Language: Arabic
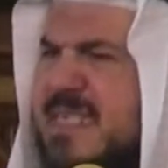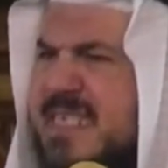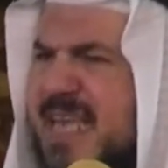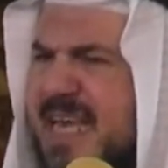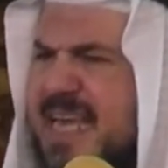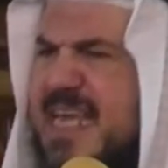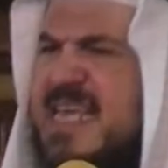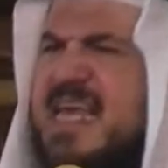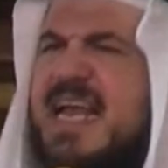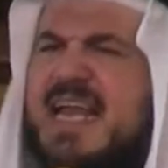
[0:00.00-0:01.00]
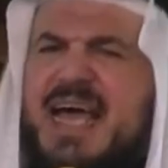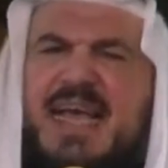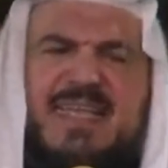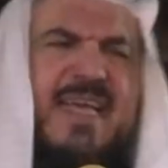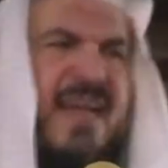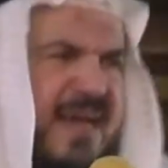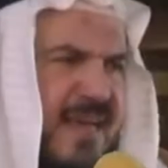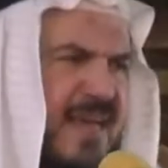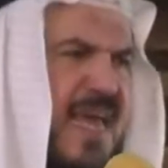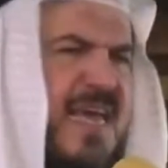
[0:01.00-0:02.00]
الزكية العطرة
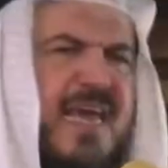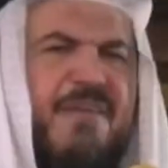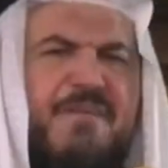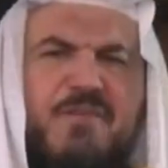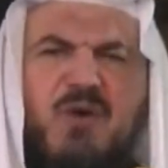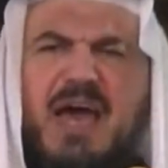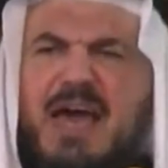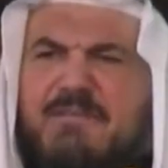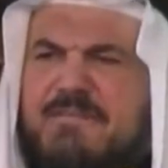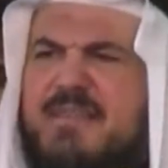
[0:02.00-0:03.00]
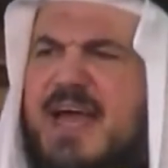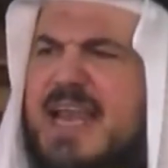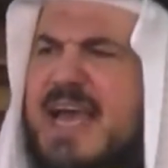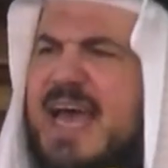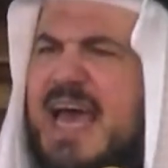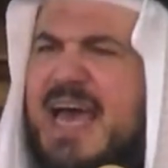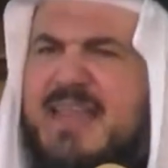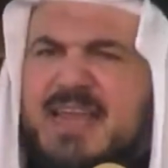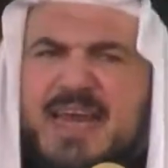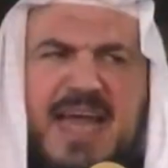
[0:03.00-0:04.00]
كيف نحافظ على
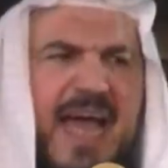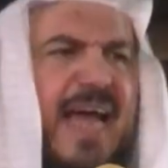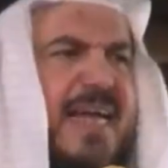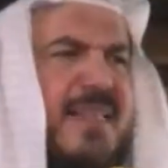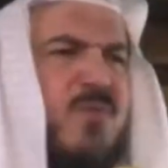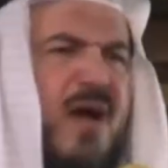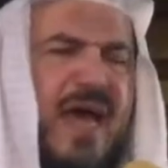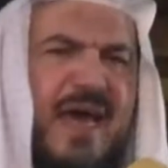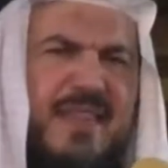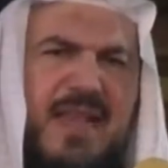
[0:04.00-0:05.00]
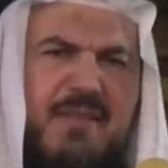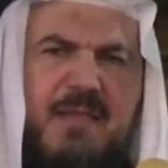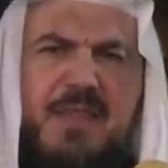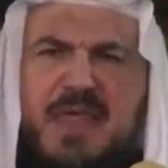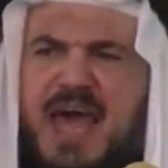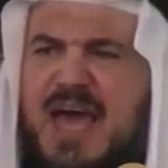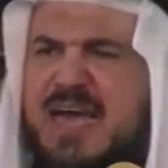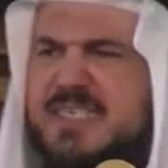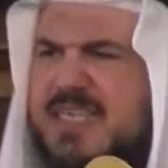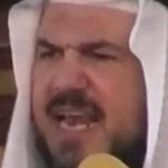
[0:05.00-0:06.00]
هذا العهد وهذا
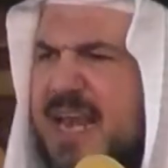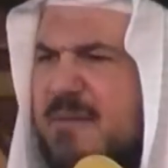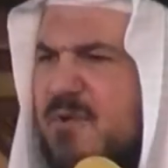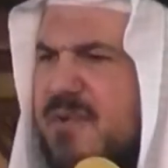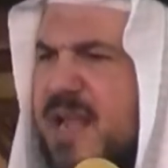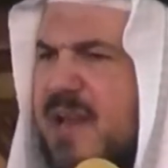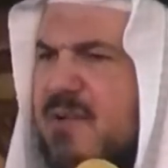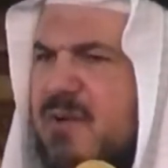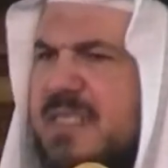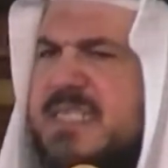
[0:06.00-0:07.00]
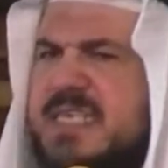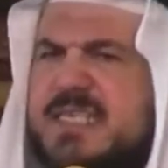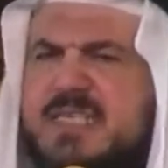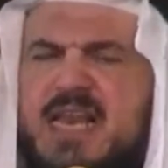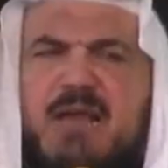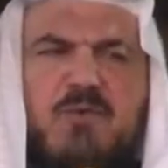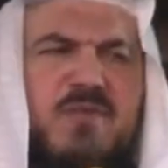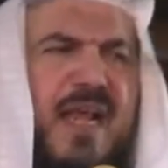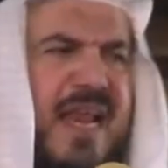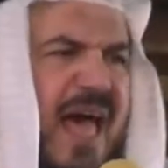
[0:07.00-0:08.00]
الميثاق سلمونا القدس
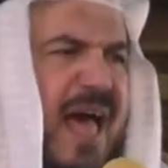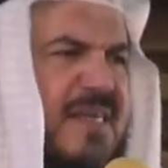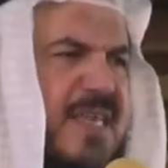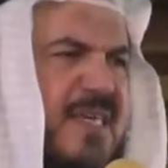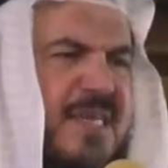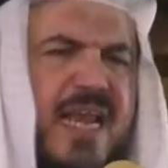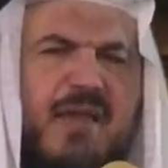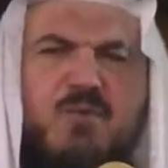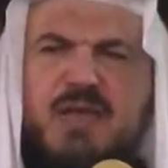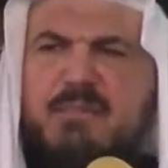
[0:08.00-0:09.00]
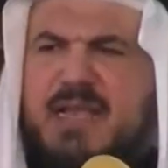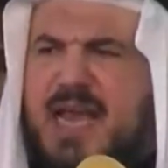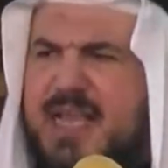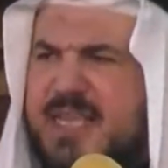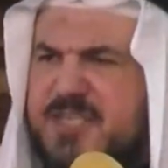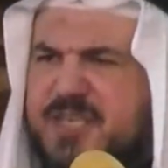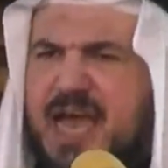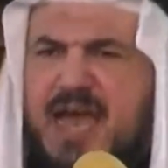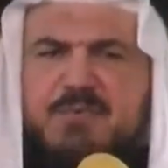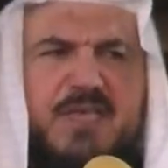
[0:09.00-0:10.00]
سلمونا الأقصى سلمونا بلاد
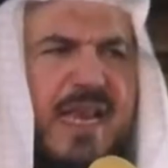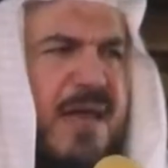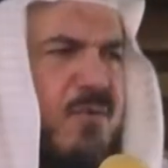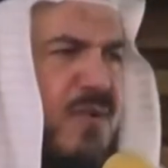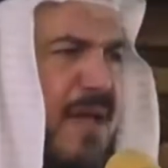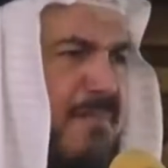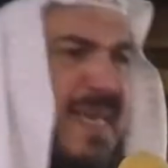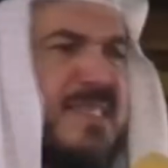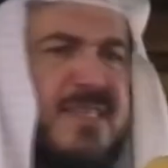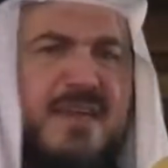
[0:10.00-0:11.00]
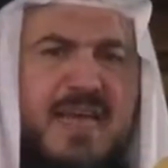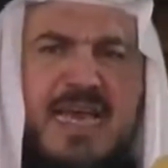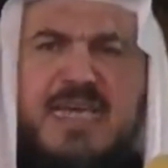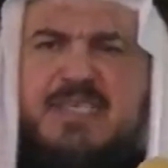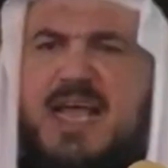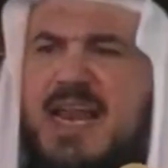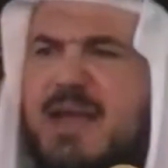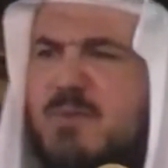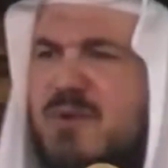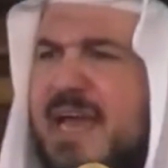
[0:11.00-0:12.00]
الشام سلمونا مصر
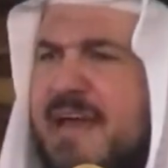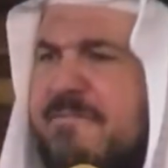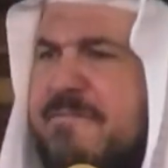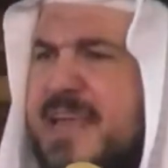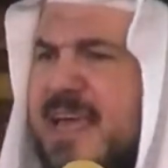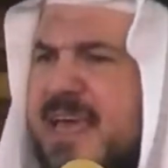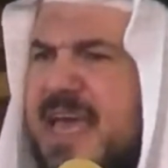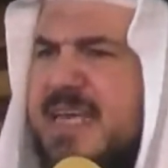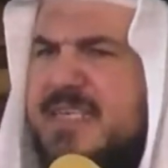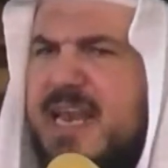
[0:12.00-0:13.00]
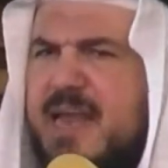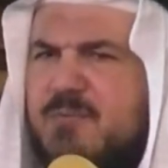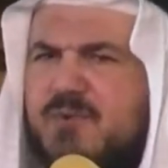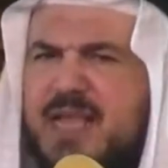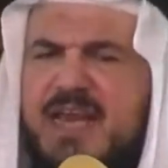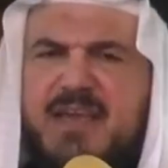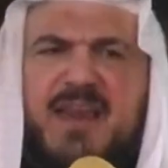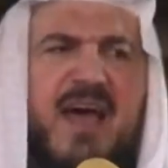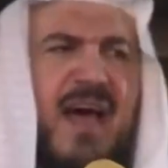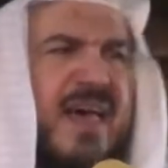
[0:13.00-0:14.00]
سلمونا إفريقيا سلمونا
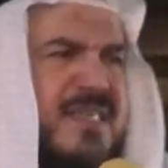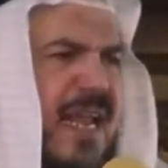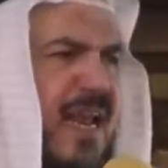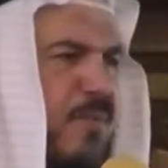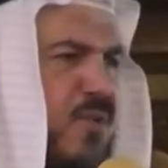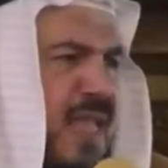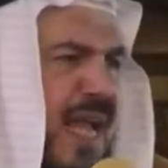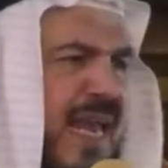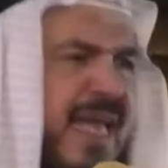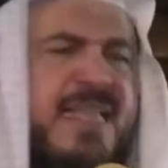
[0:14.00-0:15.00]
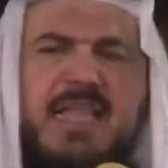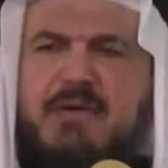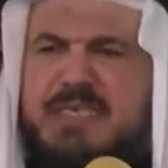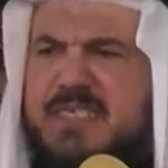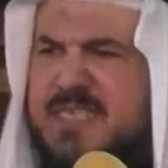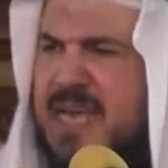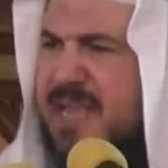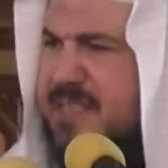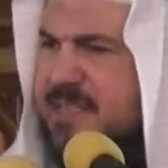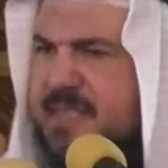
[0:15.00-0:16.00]
العراق سلمونا الهند
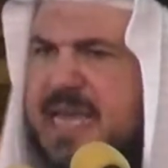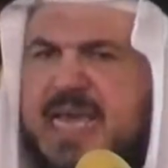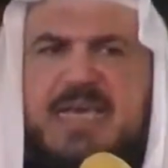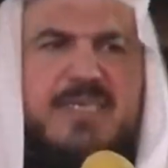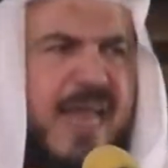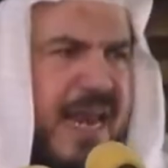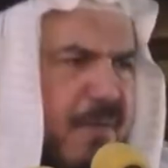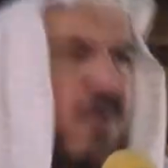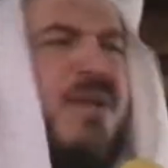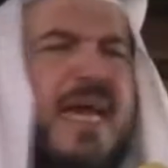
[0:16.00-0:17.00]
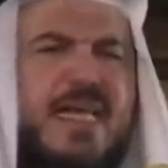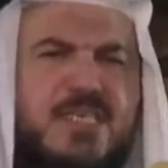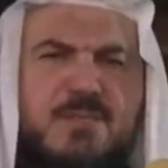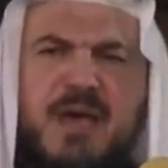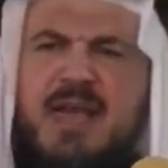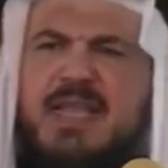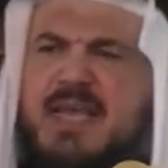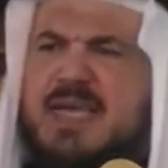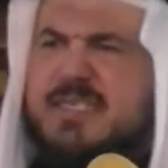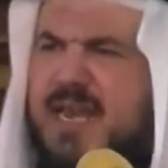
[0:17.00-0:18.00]
والسند سلمونا
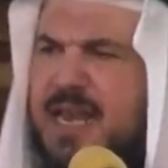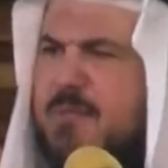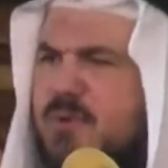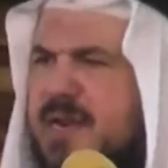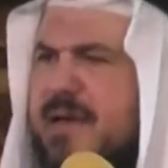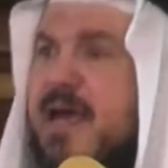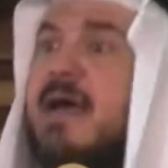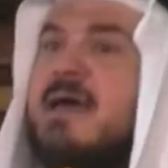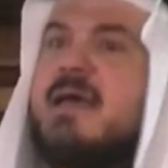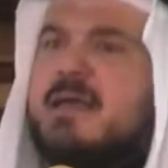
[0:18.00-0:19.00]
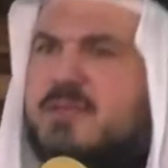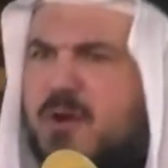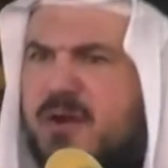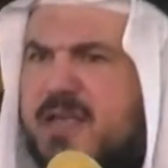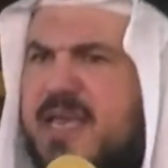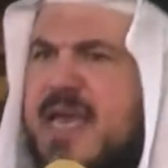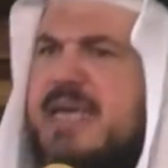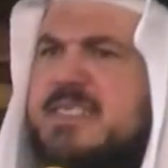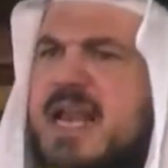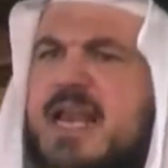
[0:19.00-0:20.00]
إسبانيا سلمونا
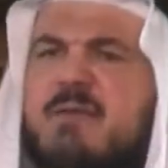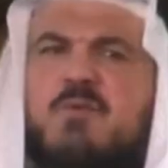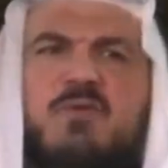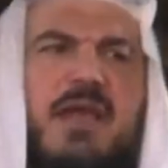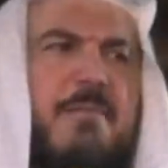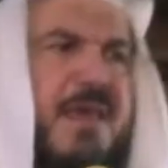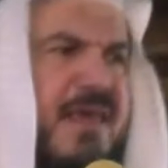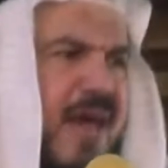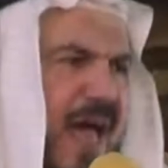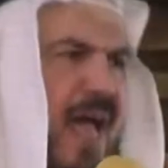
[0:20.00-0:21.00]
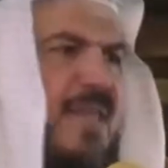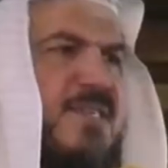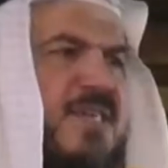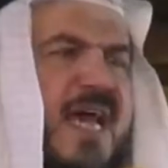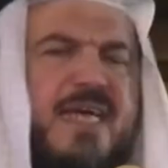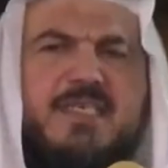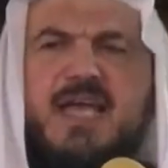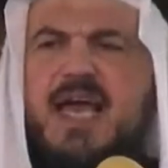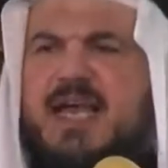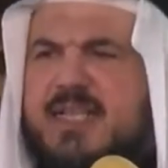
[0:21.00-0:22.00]
تركيا سلمونا بقاعا
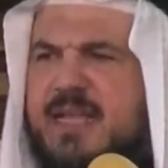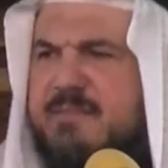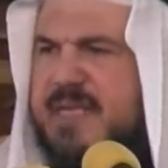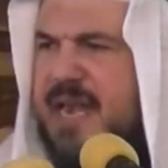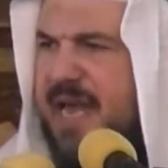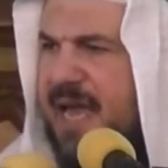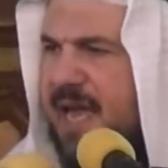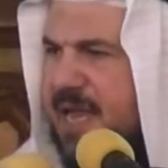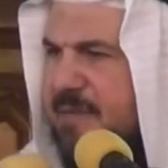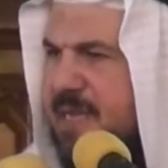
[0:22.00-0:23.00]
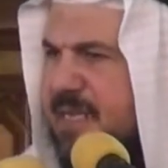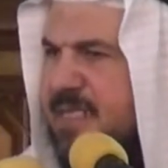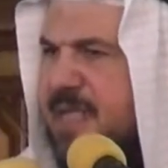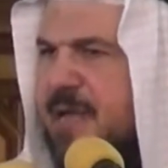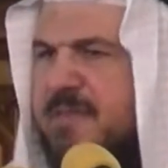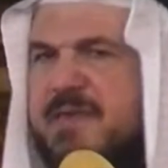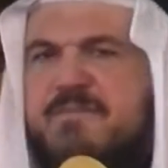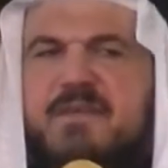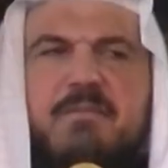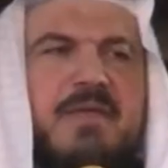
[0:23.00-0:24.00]
شاسعة من العالم الإسلامي
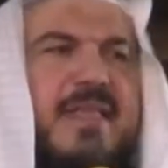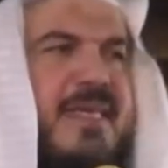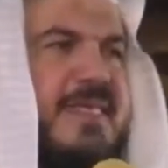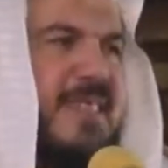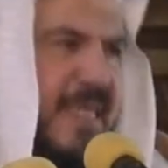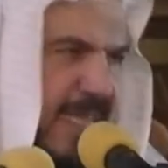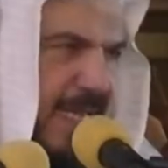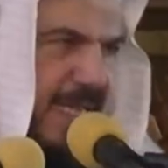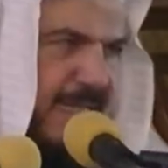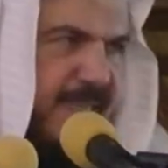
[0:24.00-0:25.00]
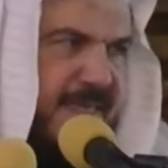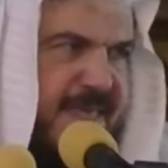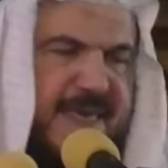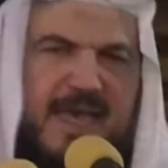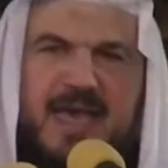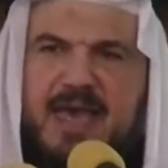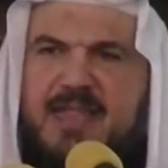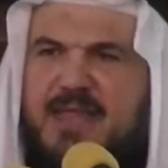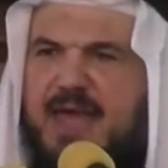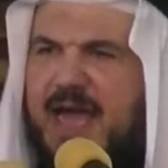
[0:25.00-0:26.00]
في بضع سنين
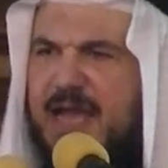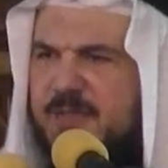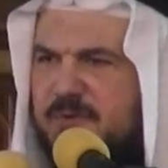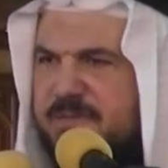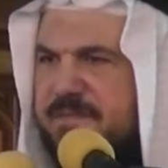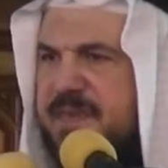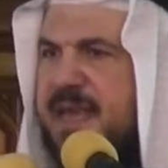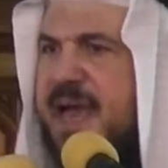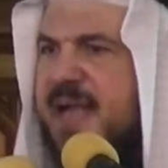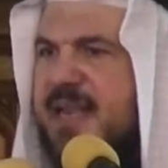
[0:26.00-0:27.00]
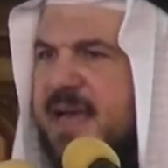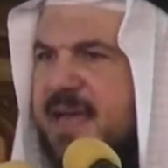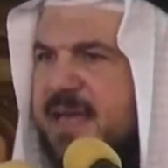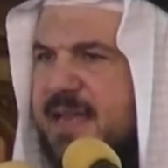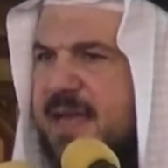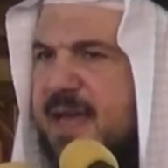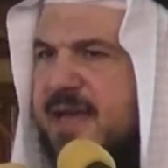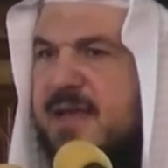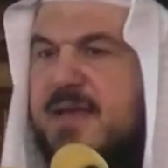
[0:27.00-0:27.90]
هذا عهد في أعناقنا